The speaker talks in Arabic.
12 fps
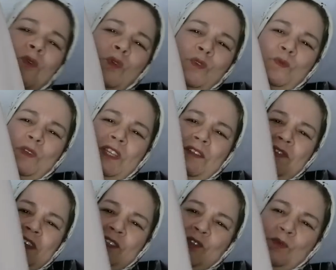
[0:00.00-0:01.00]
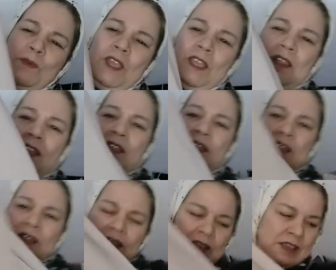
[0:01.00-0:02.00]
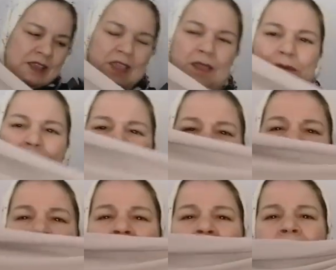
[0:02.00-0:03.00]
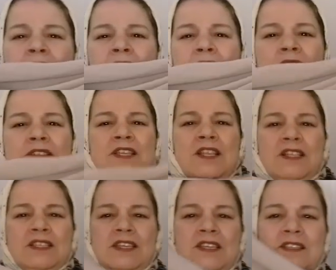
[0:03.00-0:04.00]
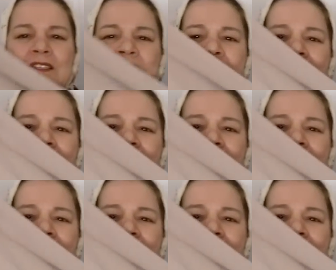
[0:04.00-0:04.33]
ما كولور زوينه في هاد الثوب هذا كريب حتى لتحت